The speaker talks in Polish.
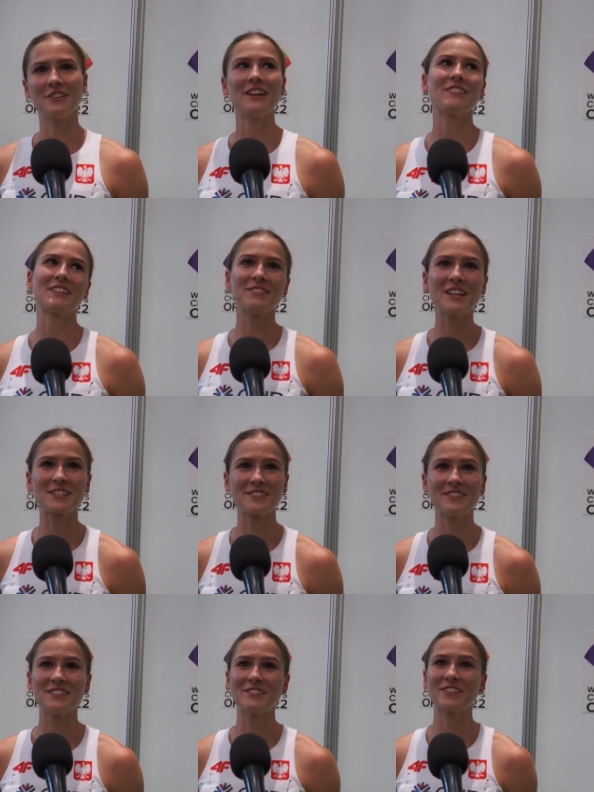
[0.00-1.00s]
no, nawet
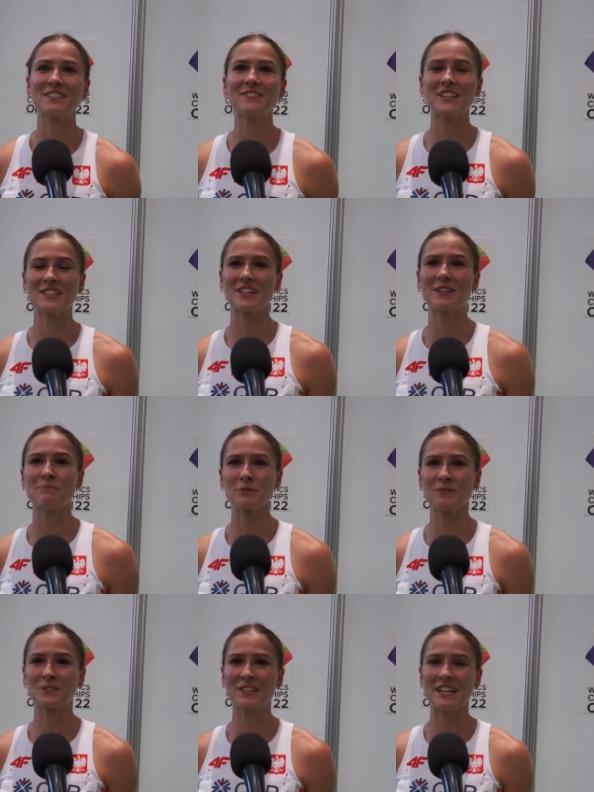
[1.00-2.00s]
mniejszy wynik, więc widać jak
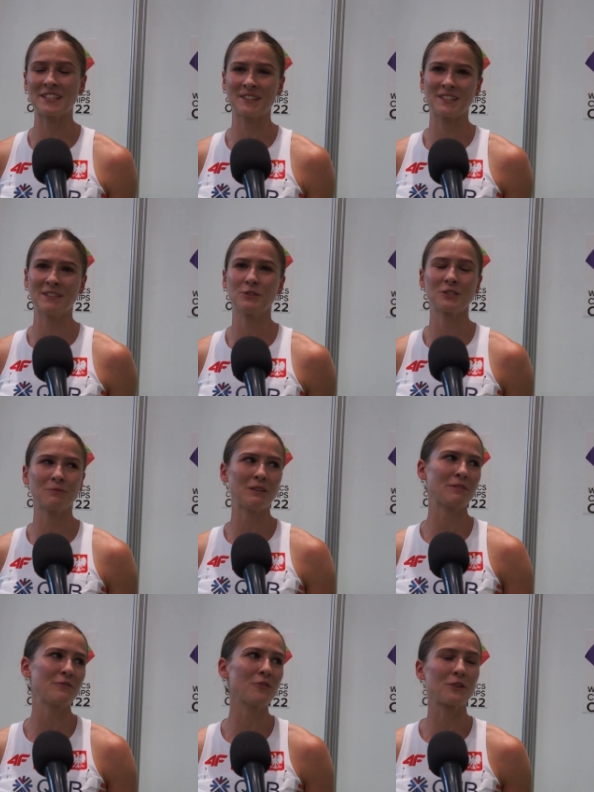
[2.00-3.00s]
poziom wzrasta. Te zawody są
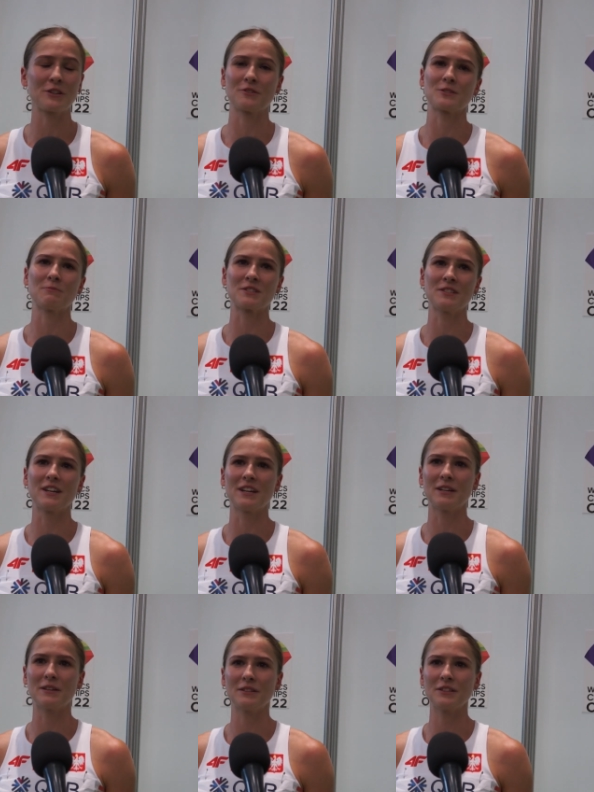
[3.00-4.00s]
dla mnie w ogóle
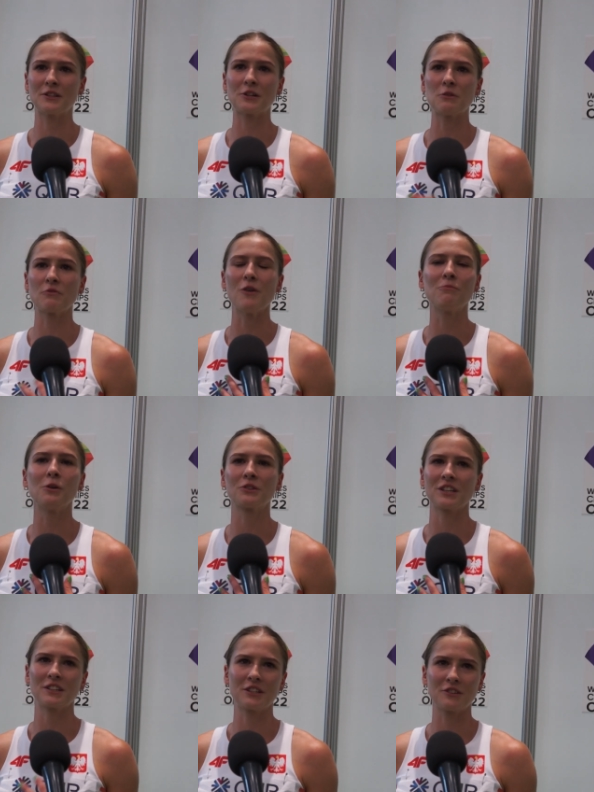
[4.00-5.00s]
kosmiczne. Nie tylko mówię o
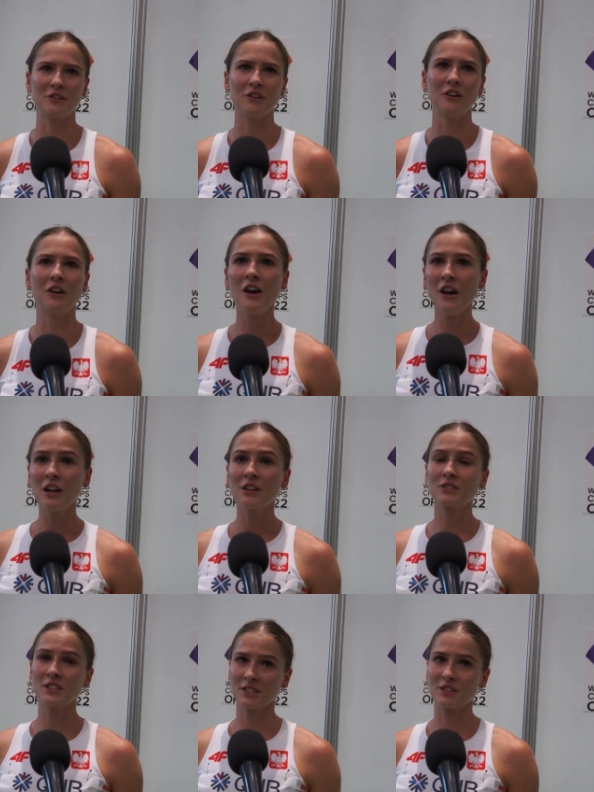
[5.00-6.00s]
płotkach, tylko o
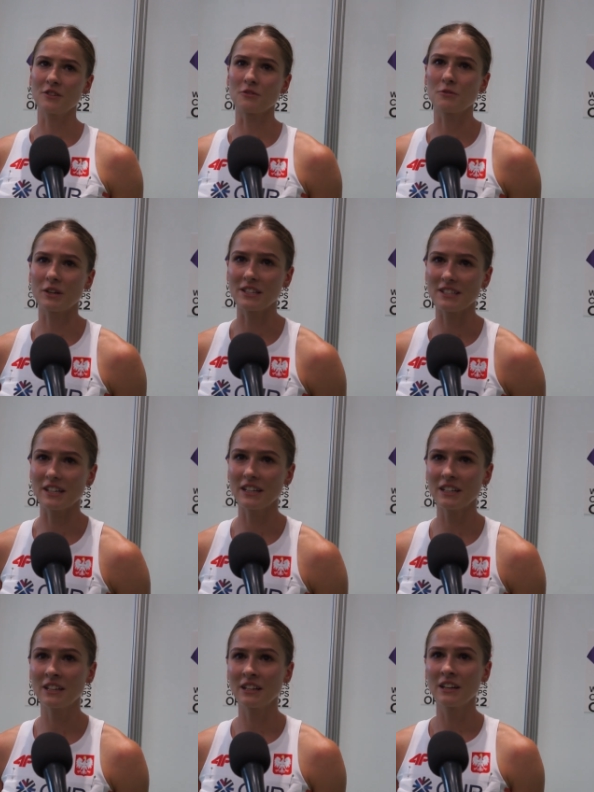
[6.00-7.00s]
wszystkich
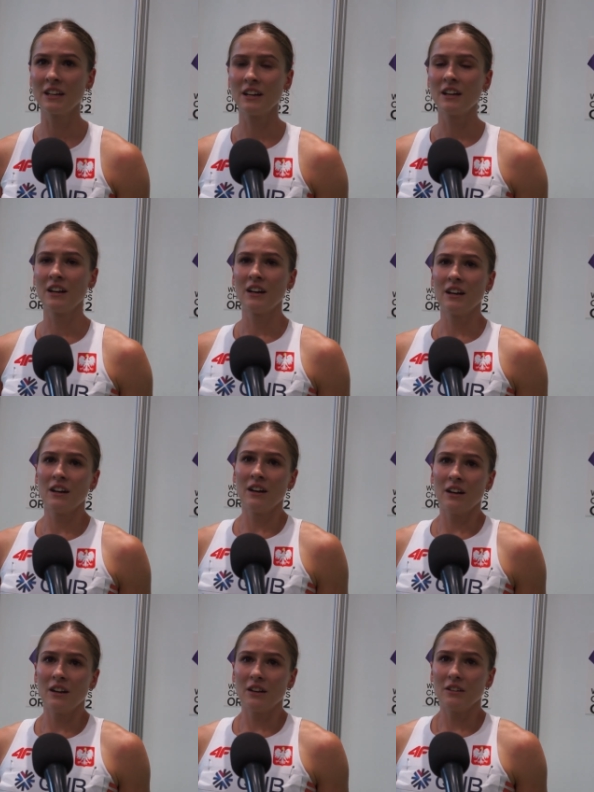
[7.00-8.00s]
konkurencjach.
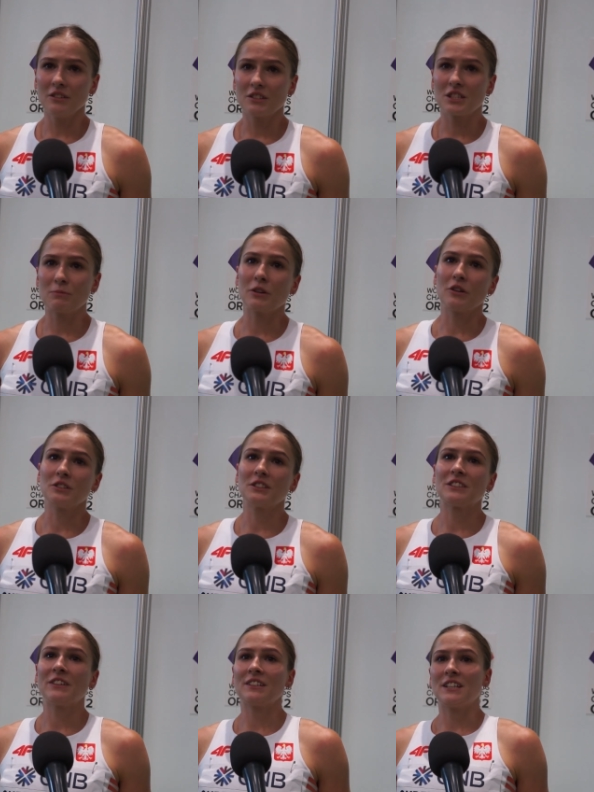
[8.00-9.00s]
No, trzeba
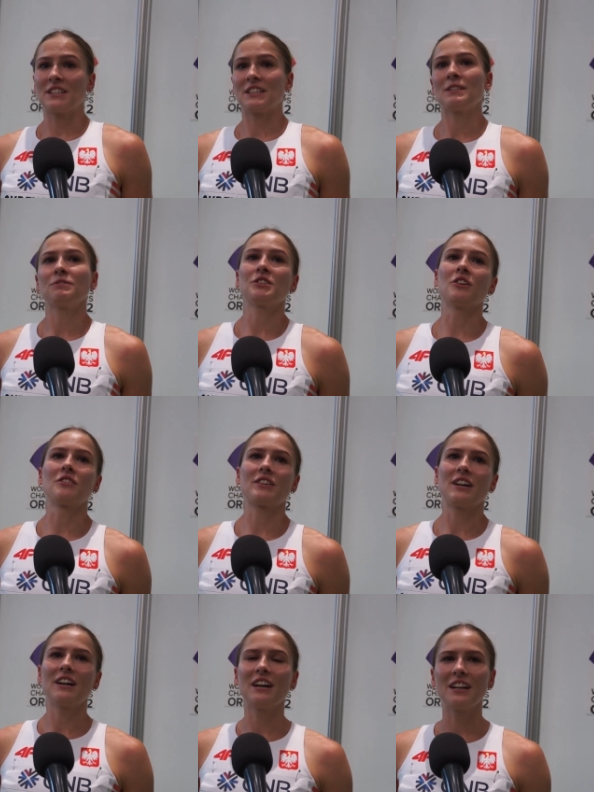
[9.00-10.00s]
gonić świat, na razie jestem
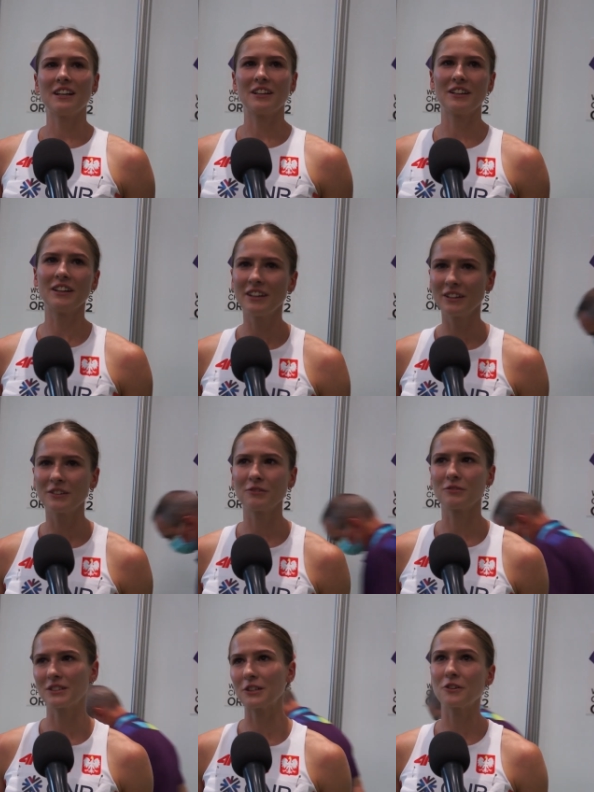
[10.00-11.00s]
dziesiąta, ale
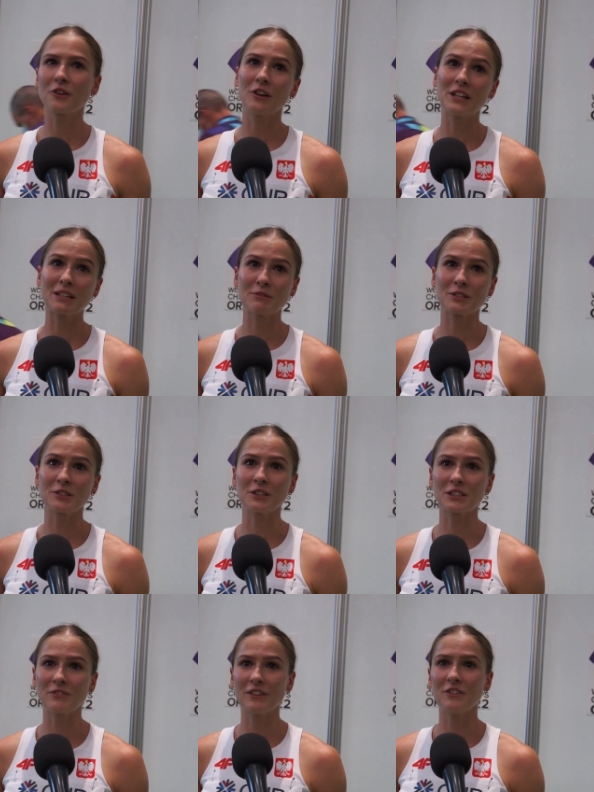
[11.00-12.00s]
za rok kolejne
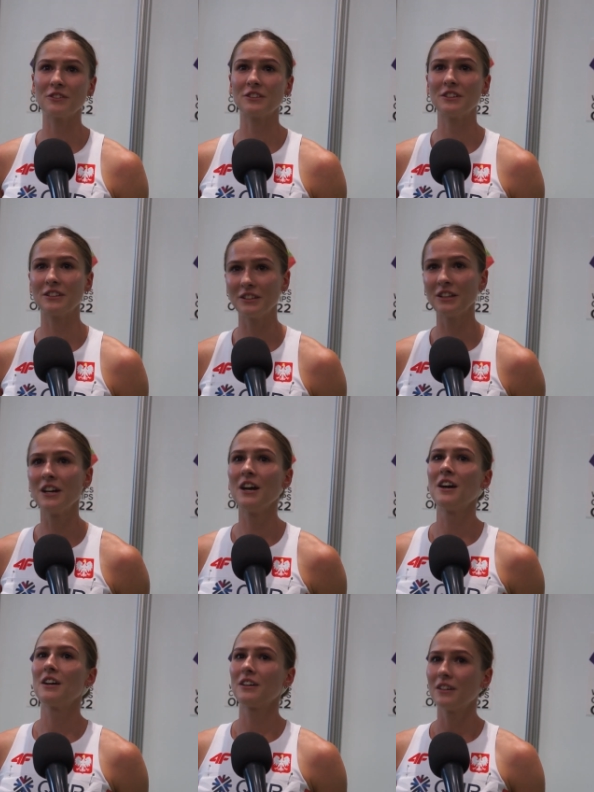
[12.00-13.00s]
mistrzostwa, no i
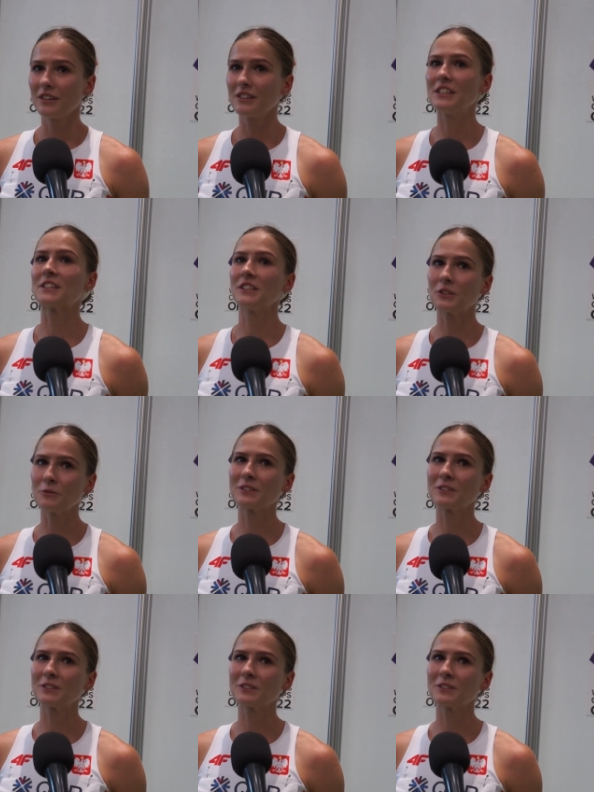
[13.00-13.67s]
liczę na tą